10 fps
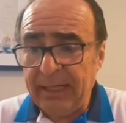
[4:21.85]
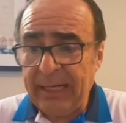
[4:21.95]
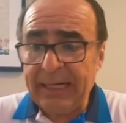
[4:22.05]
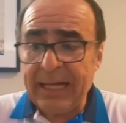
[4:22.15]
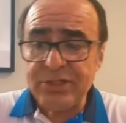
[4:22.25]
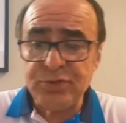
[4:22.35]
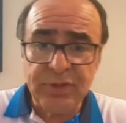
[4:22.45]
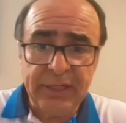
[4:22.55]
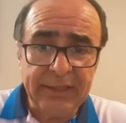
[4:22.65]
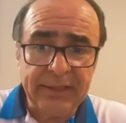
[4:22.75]
el caso
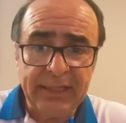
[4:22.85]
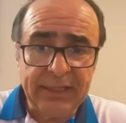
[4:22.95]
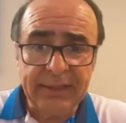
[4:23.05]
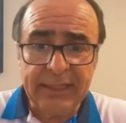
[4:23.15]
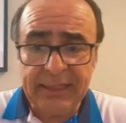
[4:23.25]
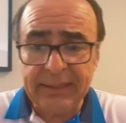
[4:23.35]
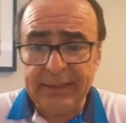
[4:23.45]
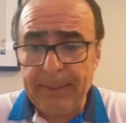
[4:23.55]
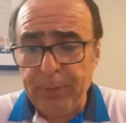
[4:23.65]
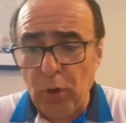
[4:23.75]
de,
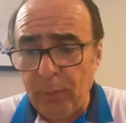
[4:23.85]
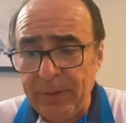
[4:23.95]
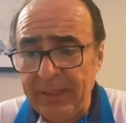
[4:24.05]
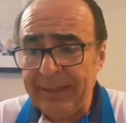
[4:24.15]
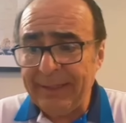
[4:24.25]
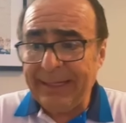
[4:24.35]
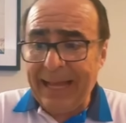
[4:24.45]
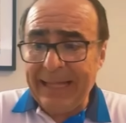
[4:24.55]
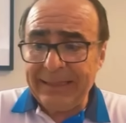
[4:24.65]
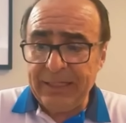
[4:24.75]
de, Piovi,
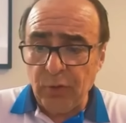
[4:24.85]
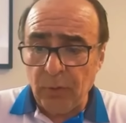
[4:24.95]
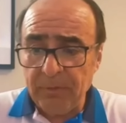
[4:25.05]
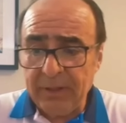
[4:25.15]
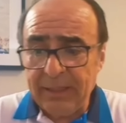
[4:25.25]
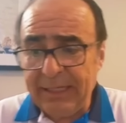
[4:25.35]
Cándido,